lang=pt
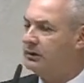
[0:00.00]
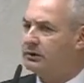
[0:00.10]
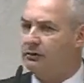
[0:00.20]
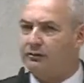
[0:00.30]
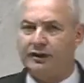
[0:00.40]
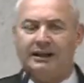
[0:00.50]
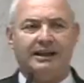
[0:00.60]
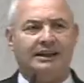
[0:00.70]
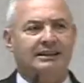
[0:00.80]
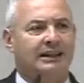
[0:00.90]
Então não vem
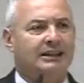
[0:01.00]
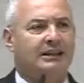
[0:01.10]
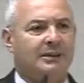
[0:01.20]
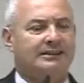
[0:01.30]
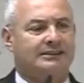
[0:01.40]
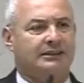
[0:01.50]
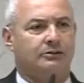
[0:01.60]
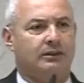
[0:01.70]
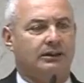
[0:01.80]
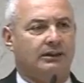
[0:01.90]
querer ninguém dar uma de
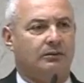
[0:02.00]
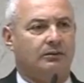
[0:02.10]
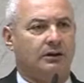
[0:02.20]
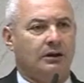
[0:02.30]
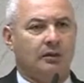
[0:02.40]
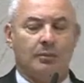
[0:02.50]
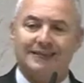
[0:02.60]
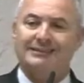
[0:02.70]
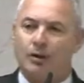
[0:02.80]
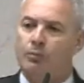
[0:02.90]
santo aqui, não.
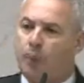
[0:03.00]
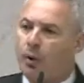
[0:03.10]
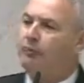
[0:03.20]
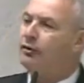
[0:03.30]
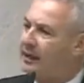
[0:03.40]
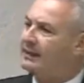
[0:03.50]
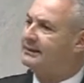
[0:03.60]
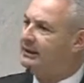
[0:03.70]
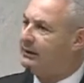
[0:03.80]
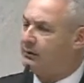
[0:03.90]
Mas é o povo
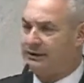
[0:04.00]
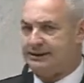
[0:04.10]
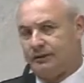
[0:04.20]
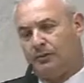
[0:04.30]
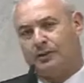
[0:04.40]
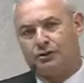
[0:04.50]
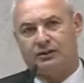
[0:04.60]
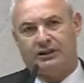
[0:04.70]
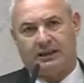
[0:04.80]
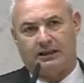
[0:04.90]
brasileiro que está sendo
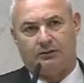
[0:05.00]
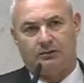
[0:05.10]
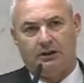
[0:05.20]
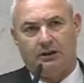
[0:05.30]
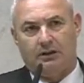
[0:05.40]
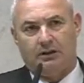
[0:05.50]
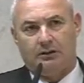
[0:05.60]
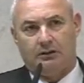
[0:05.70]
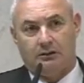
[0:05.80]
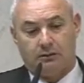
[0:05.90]
prejudicado.
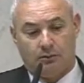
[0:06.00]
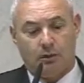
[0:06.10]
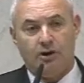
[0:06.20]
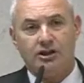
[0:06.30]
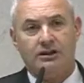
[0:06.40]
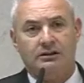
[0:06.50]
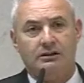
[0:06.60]
Hoje,